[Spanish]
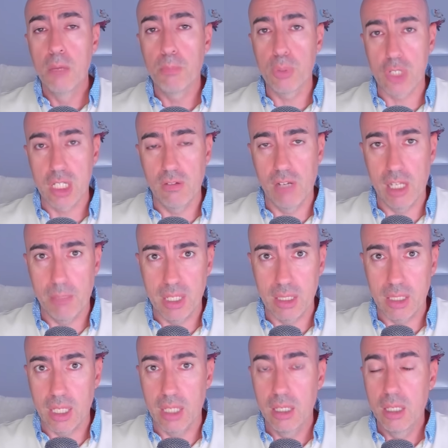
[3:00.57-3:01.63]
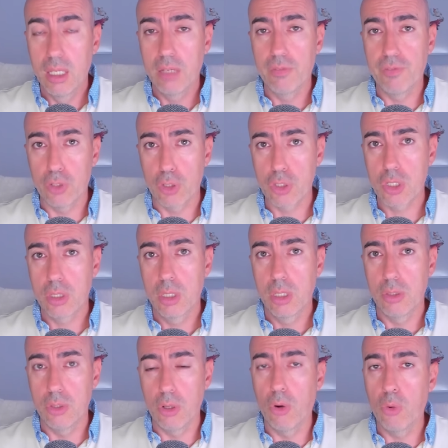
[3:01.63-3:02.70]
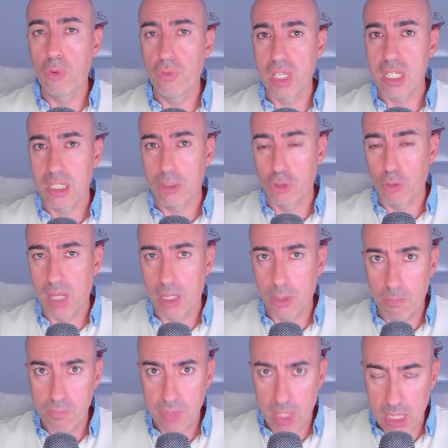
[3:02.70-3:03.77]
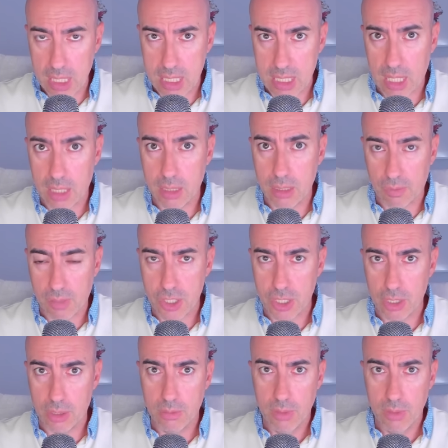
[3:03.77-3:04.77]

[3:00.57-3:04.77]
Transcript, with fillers: posiblemente Vox no hubiese tomado esa decisión.